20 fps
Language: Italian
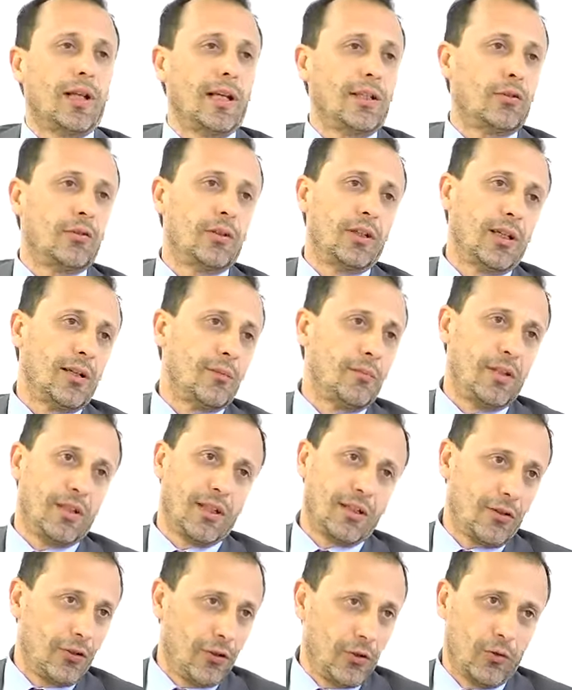letto di
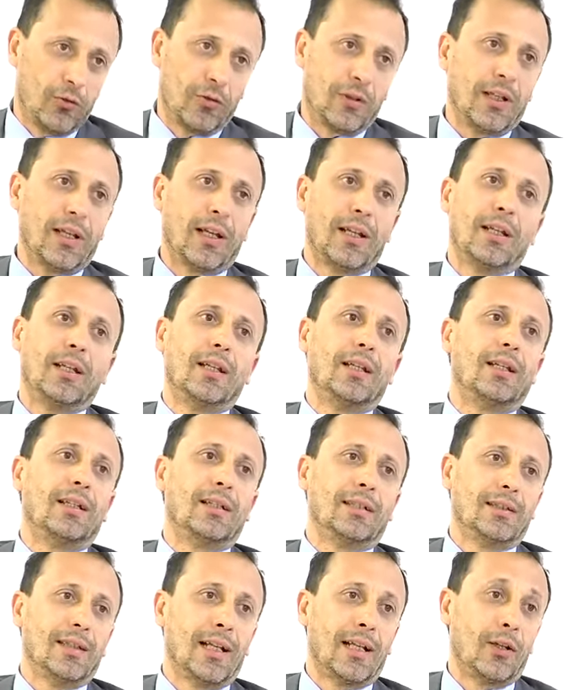abitazione
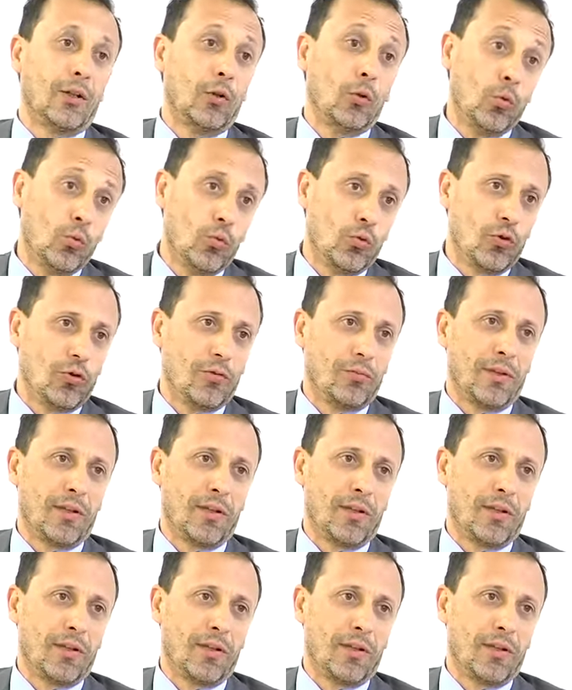dall'1